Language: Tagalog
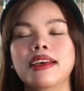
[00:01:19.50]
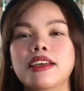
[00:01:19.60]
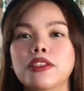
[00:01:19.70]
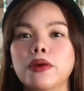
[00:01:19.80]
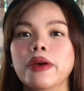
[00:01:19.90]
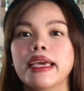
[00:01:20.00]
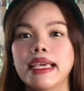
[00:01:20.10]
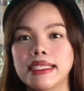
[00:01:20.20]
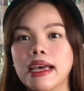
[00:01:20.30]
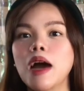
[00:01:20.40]
So,
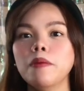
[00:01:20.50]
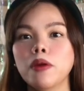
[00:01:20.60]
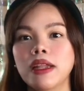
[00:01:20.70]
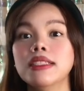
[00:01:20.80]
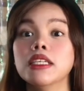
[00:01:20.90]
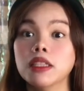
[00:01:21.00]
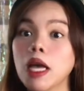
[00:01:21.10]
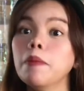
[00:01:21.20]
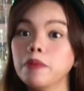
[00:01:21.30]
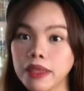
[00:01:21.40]
isa ang Poland sa
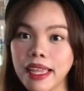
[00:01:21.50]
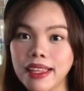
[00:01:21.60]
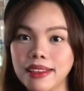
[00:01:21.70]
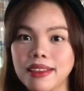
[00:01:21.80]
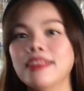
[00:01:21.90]
top 10